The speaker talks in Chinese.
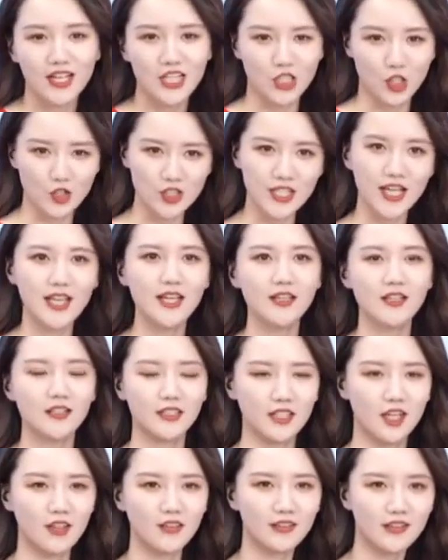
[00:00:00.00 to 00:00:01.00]
首先
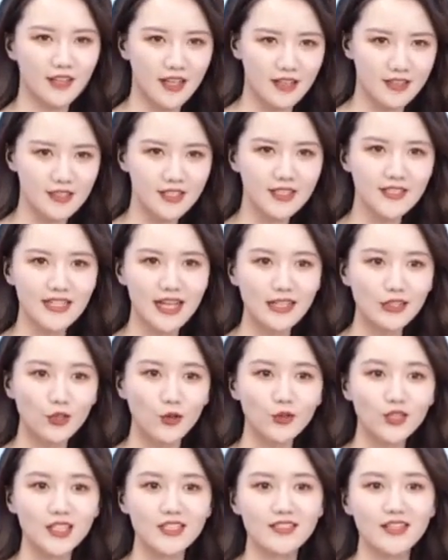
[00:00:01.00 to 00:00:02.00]
你要点击一下
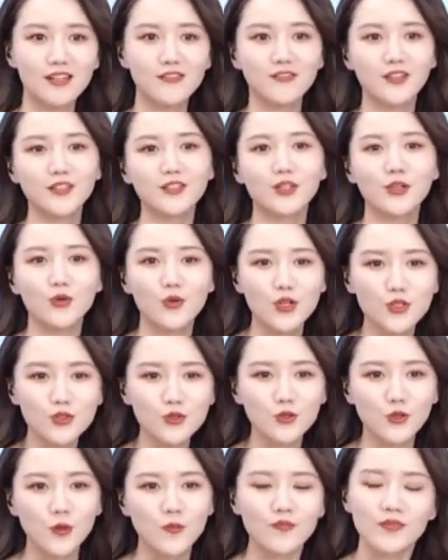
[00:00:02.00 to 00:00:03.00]
头顶上方的关
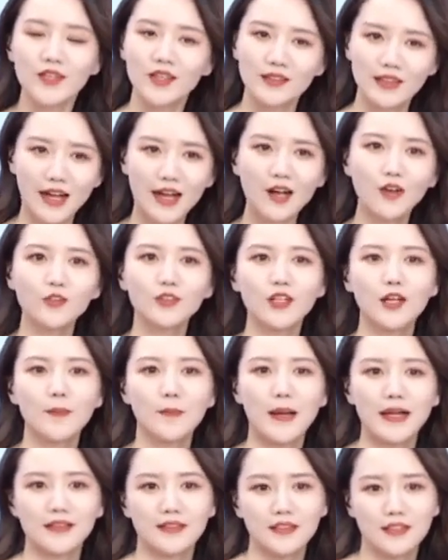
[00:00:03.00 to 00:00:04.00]
注。然后呢，
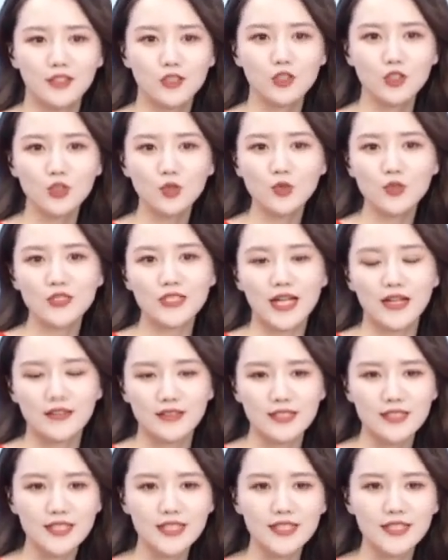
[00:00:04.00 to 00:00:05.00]
把您中
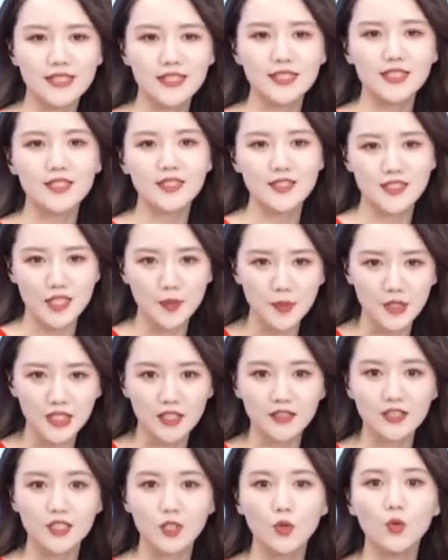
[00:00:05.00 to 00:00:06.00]
奖的信息的截
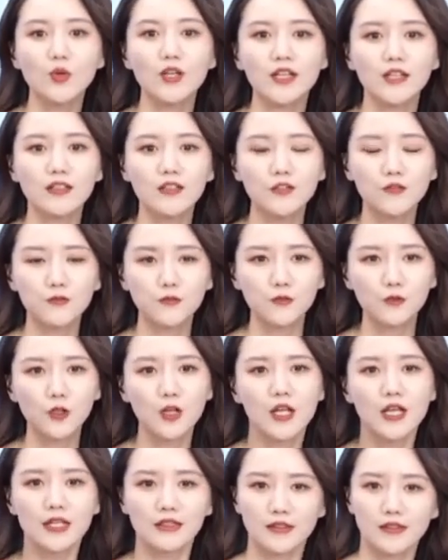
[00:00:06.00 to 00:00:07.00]
屏提供给客
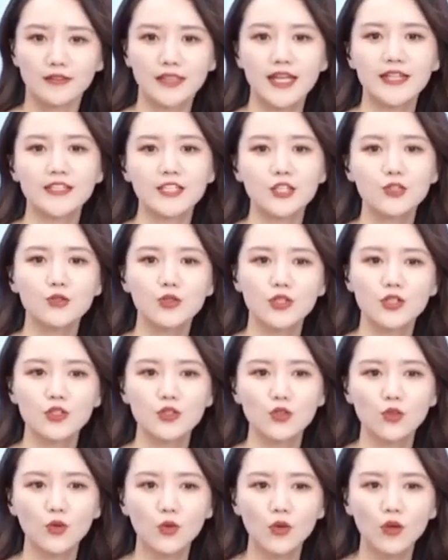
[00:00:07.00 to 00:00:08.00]
服，等待您确
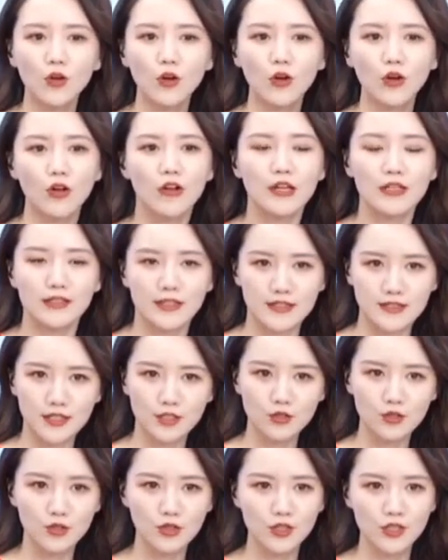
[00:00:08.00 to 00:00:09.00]
认收货后，也
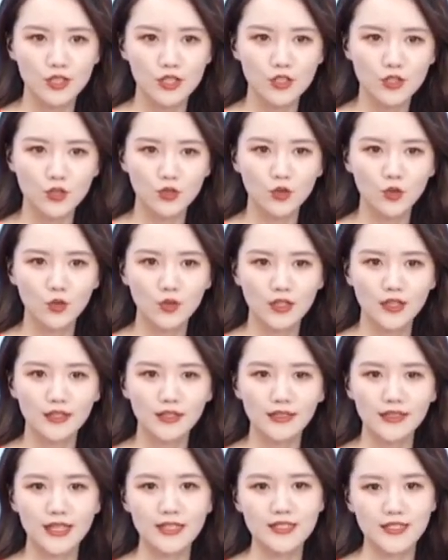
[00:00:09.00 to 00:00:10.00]
将确认收货的
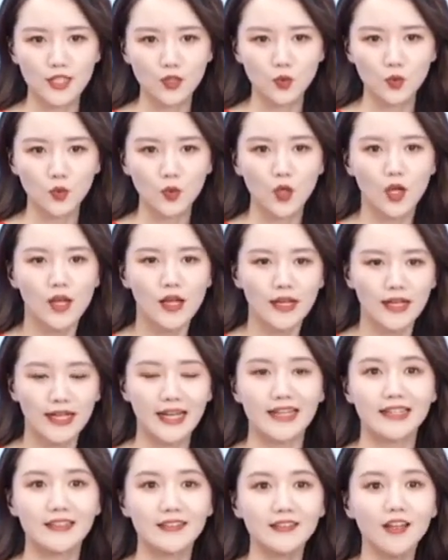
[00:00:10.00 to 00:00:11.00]
订单截图
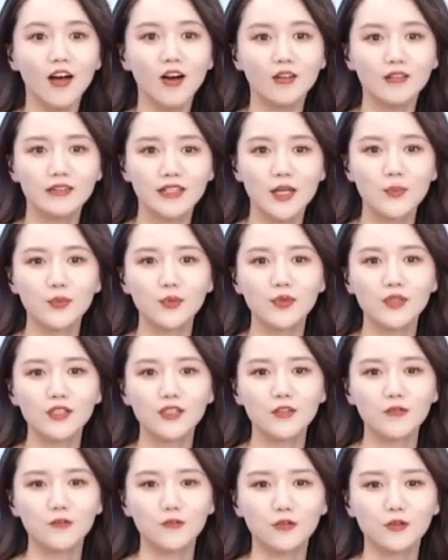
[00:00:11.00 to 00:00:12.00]
给到店铺
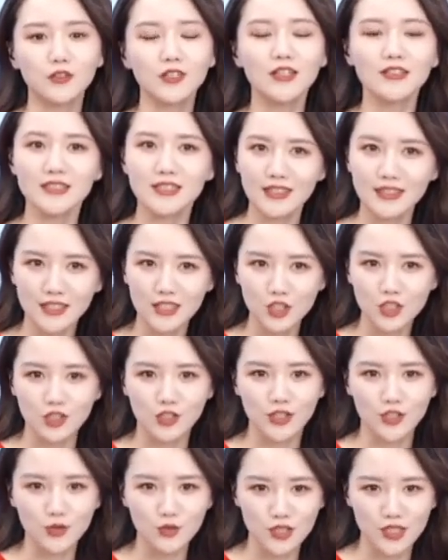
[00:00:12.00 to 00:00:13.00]
客服登记地
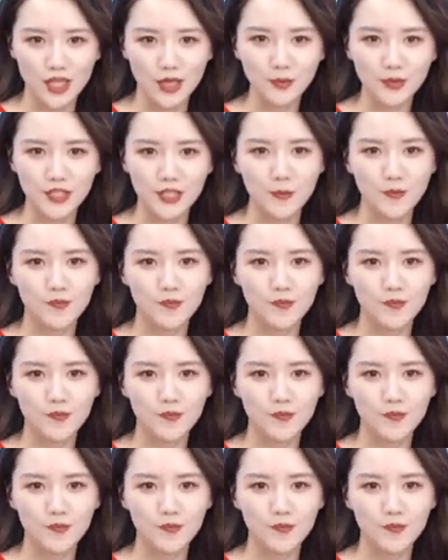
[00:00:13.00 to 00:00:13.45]
址领取奖品。